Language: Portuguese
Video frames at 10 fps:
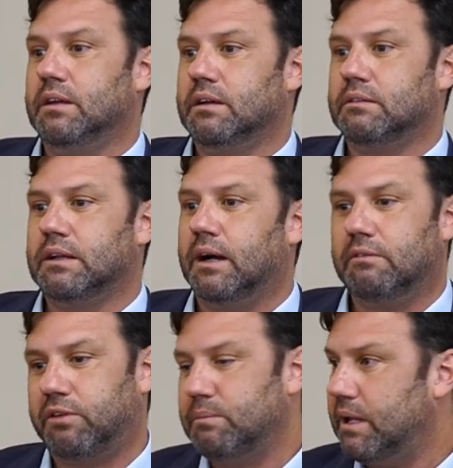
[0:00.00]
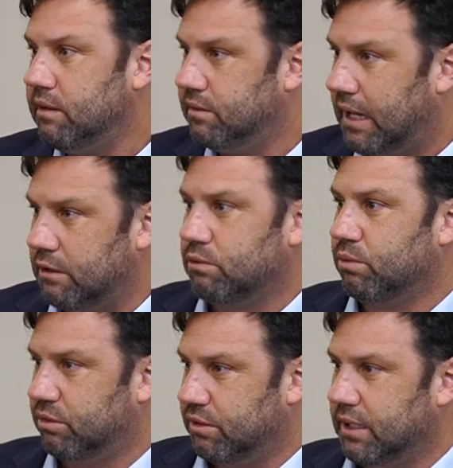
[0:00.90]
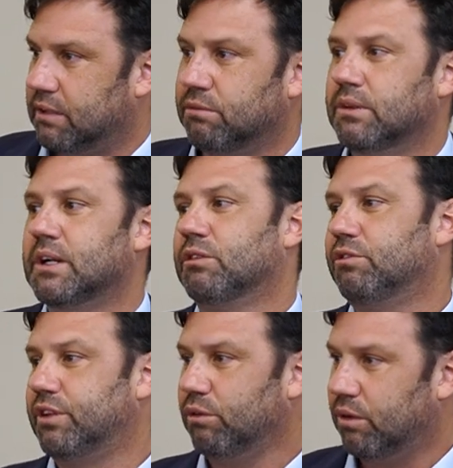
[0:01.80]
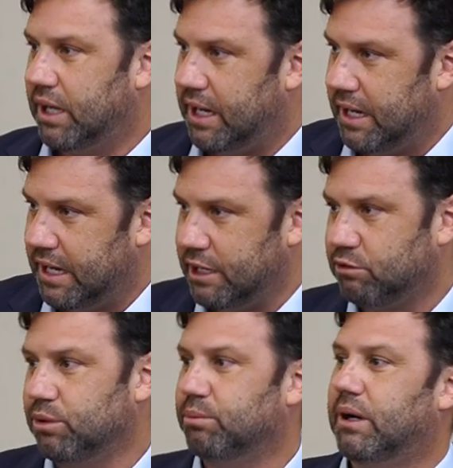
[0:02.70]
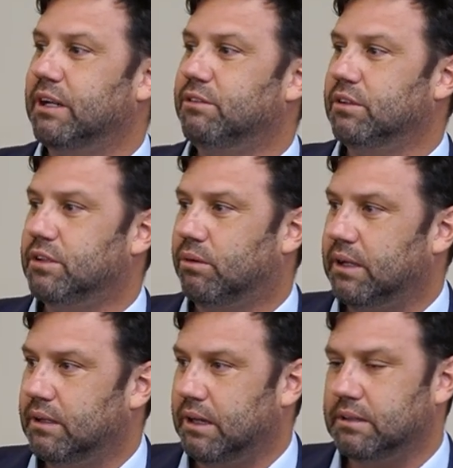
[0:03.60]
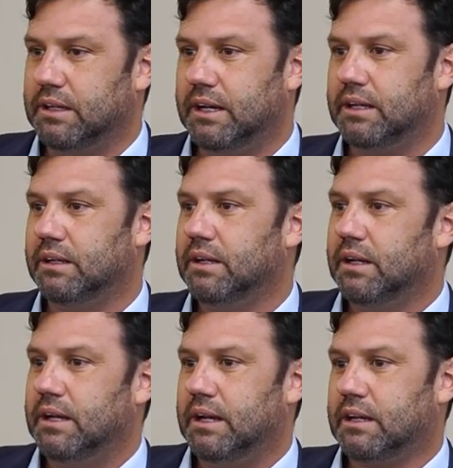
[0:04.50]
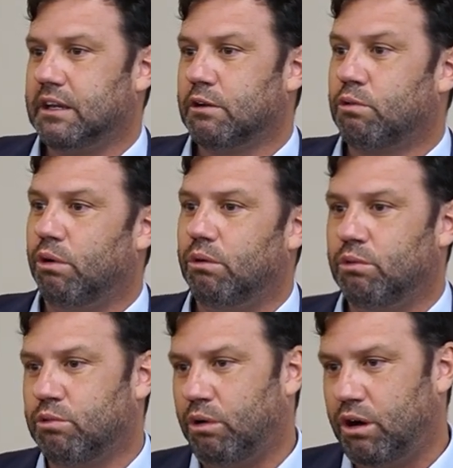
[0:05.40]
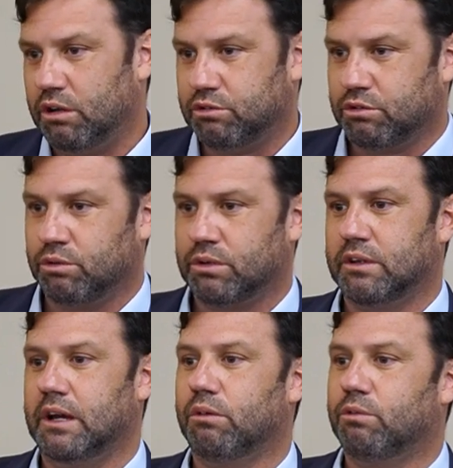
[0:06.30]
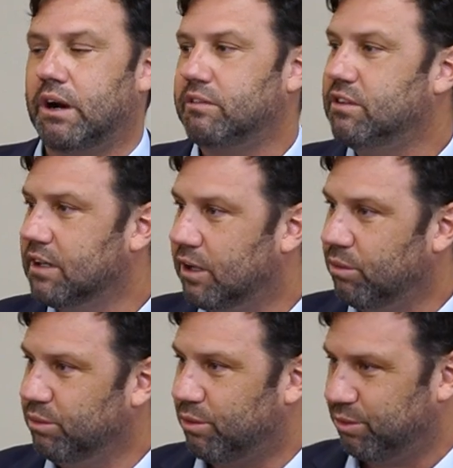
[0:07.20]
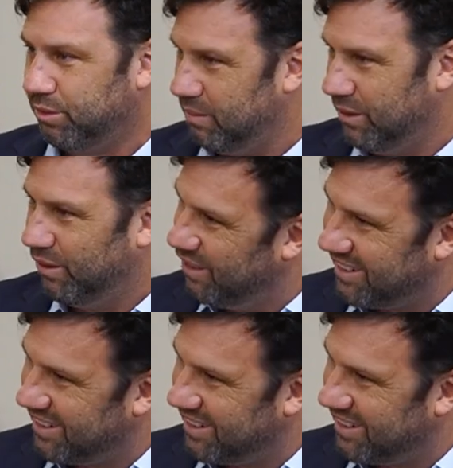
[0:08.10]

está familiarizado com isso daí, com, o celular e tudo mais. Então, a, a, ideia é que com o código, que é o guardião do consumidor,